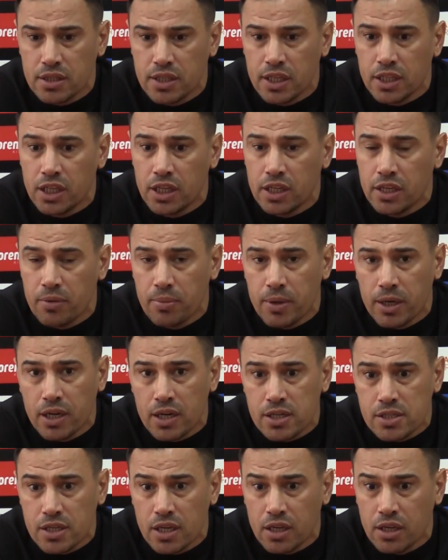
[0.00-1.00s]
Geneline
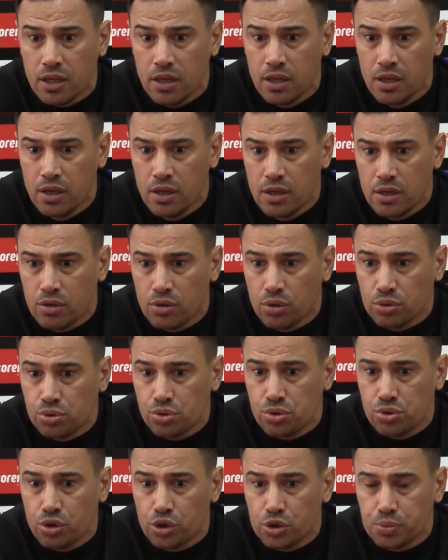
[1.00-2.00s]
bakarsak
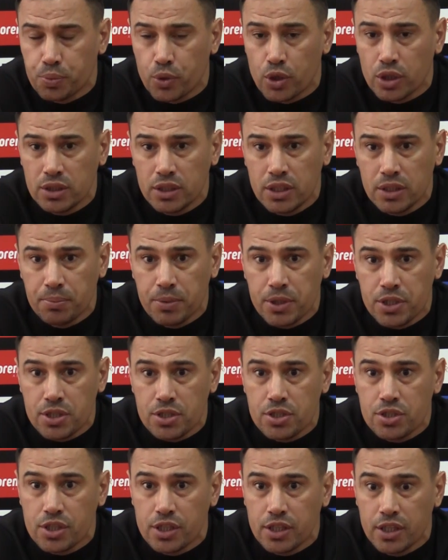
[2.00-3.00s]
34 puan lig
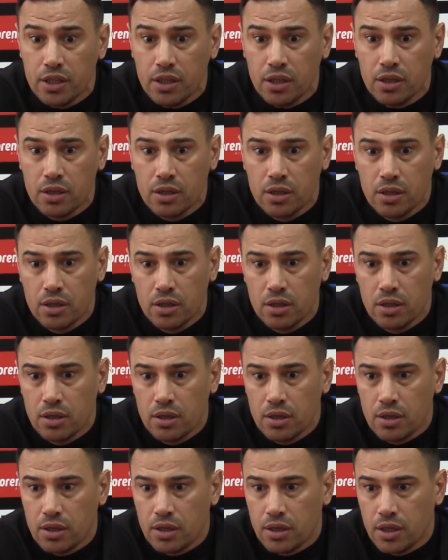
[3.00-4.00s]
beşinciliği.
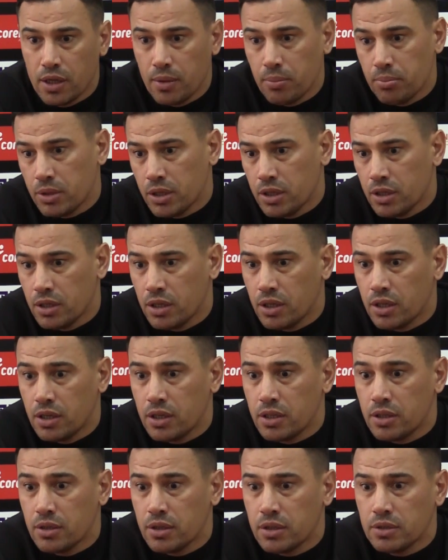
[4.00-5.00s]
Hem e,
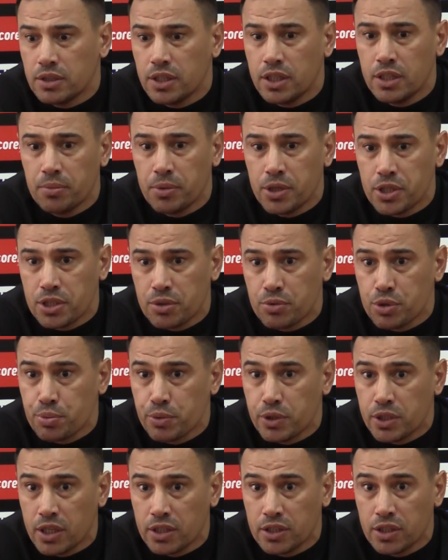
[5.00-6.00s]
yeni başlamış
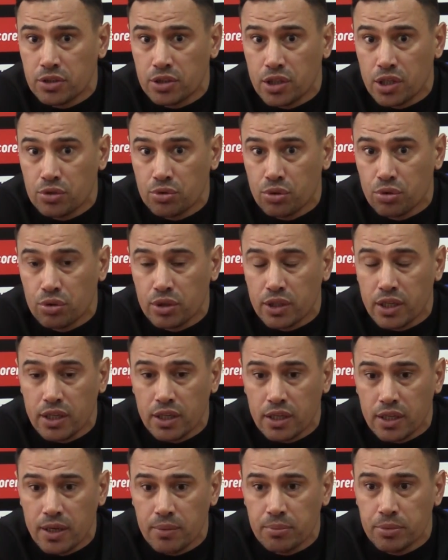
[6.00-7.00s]
bir teknik direktör olarak
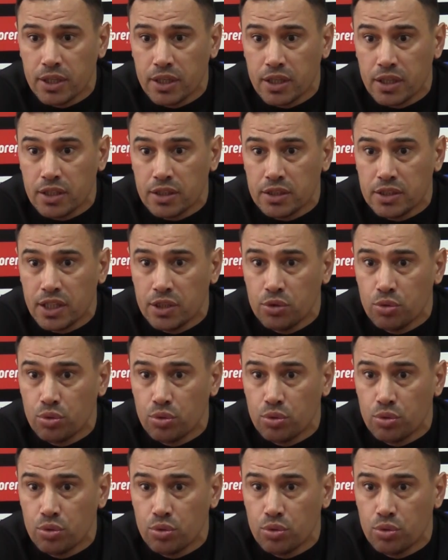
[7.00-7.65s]
hem de yeni